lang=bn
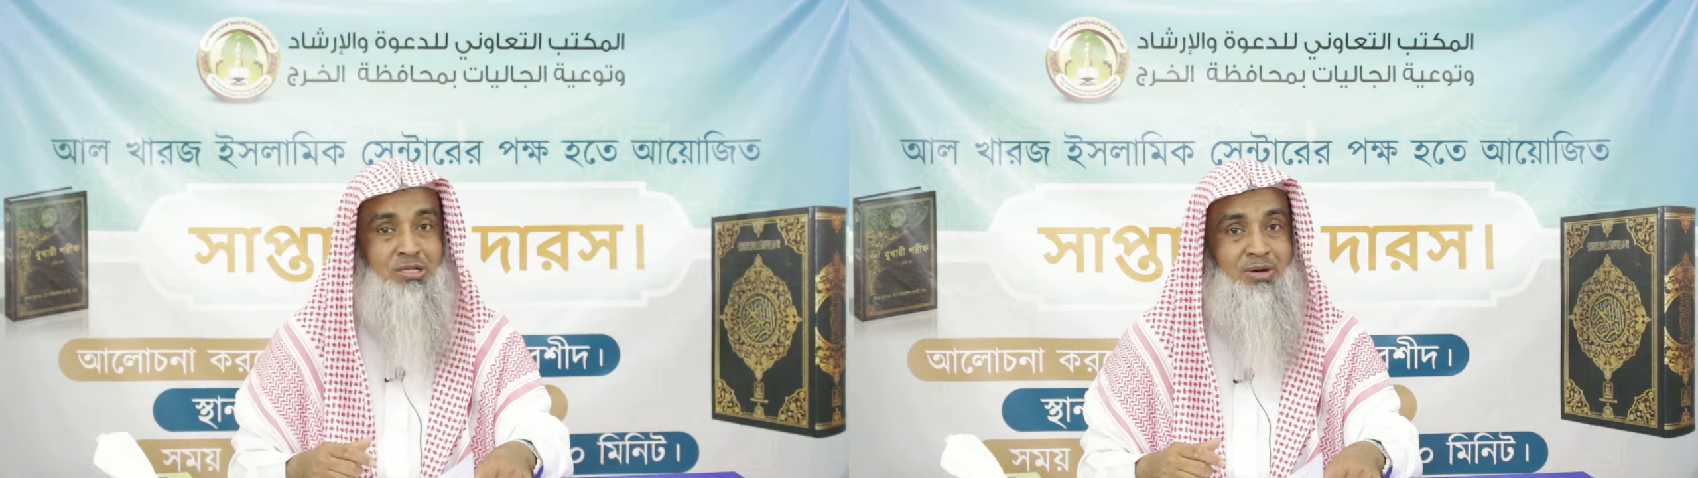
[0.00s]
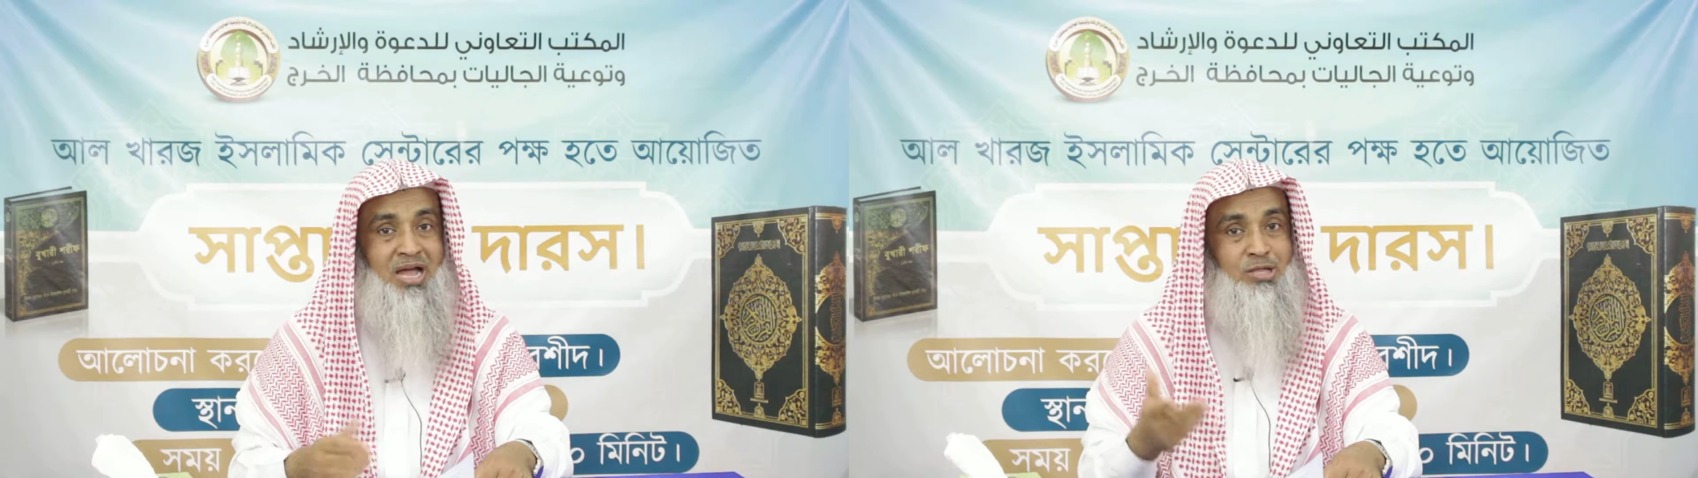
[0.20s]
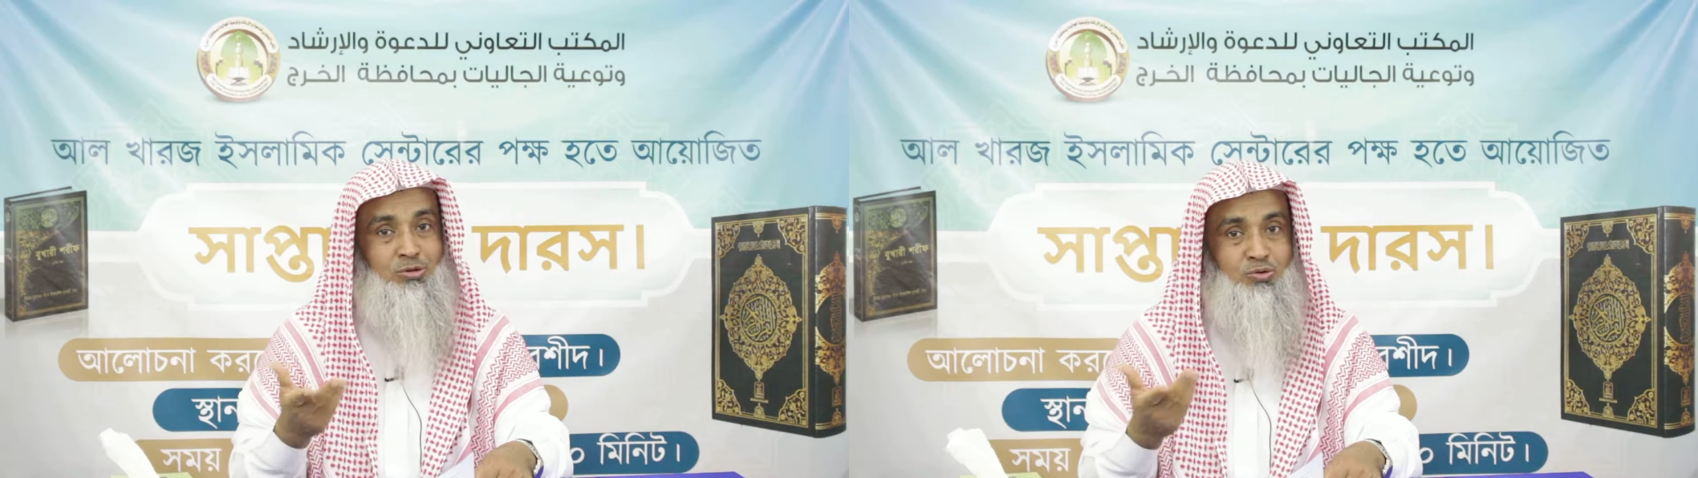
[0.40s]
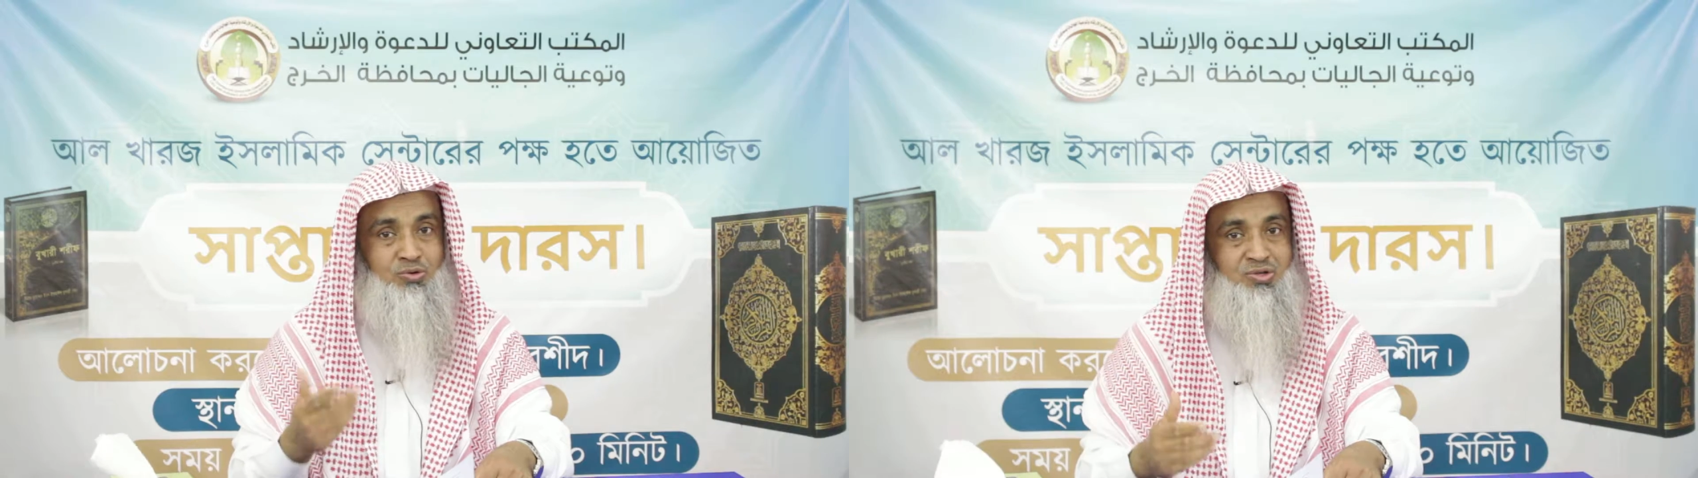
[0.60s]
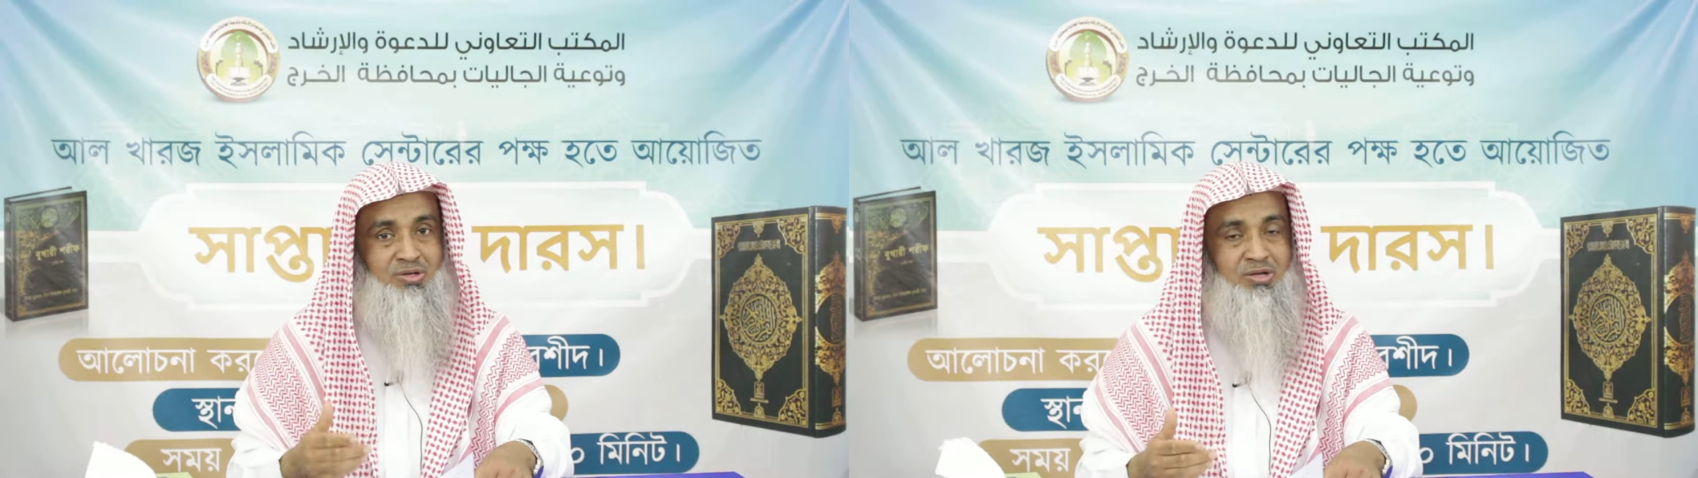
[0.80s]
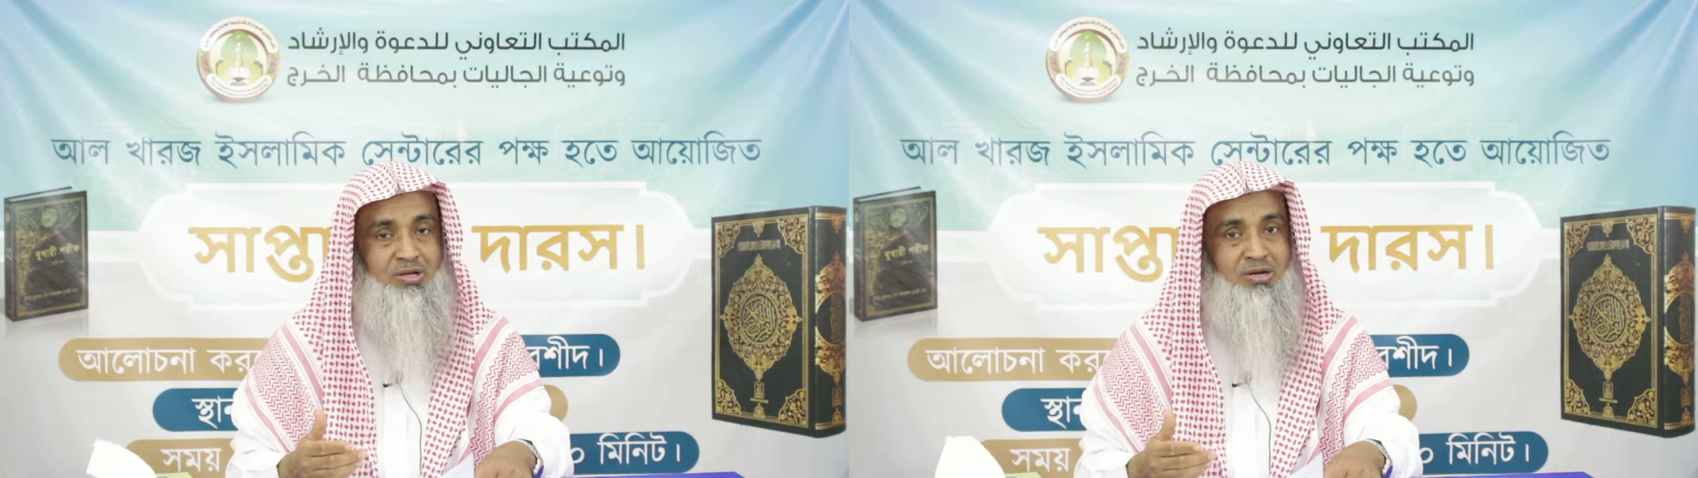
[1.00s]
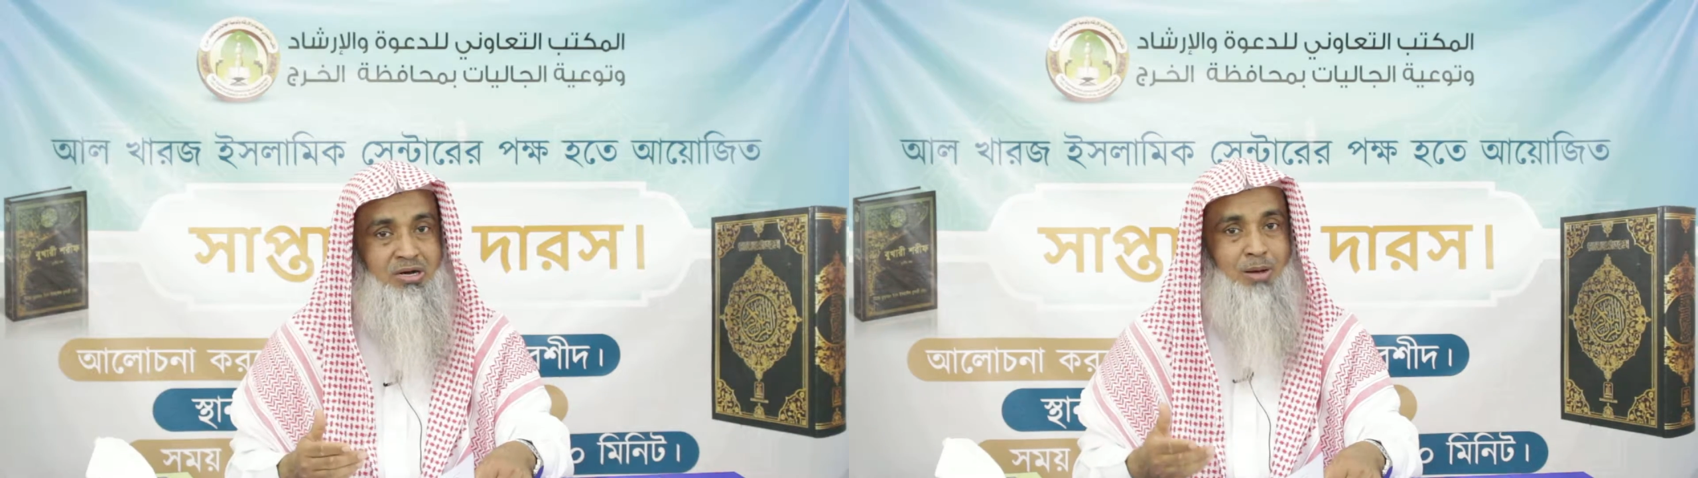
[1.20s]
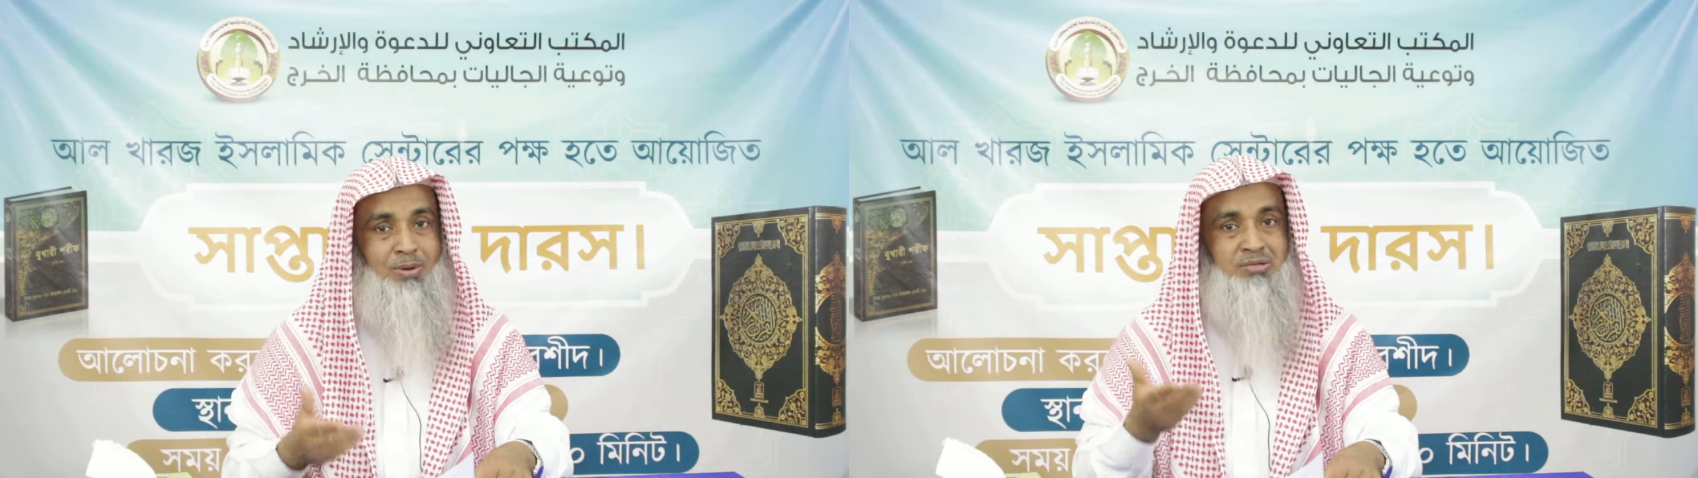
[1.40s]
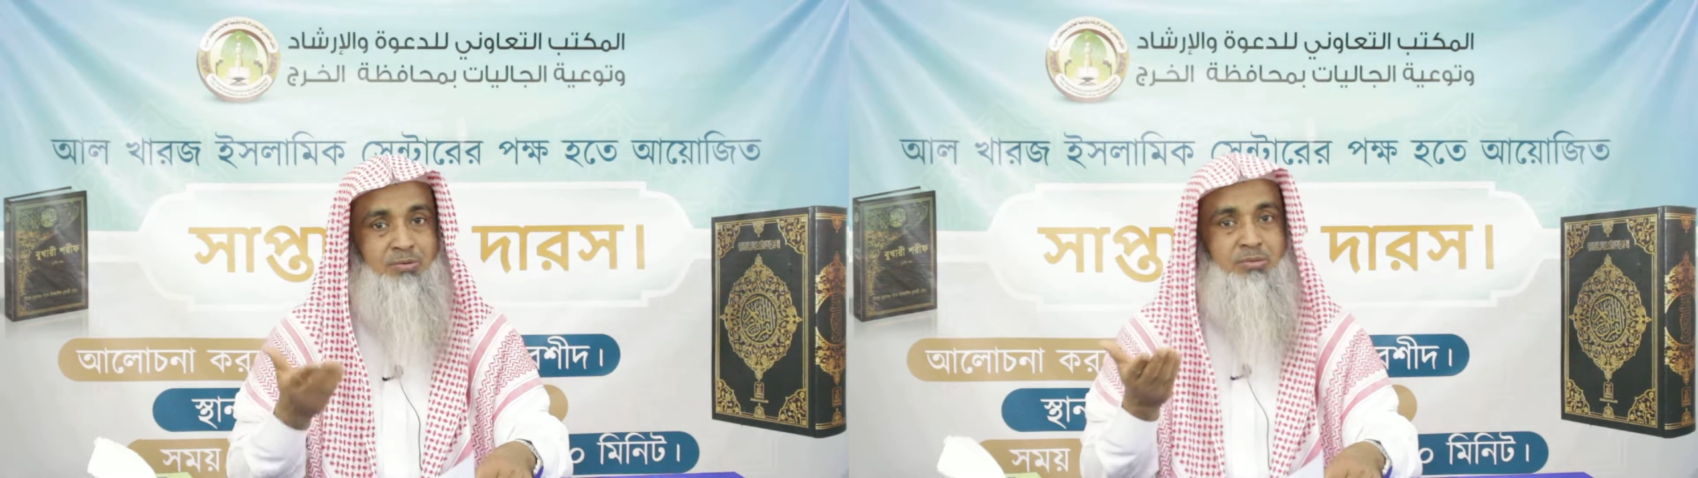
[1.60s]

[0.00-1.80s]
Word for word: যেমন আয়াতুল খুশি নামাজ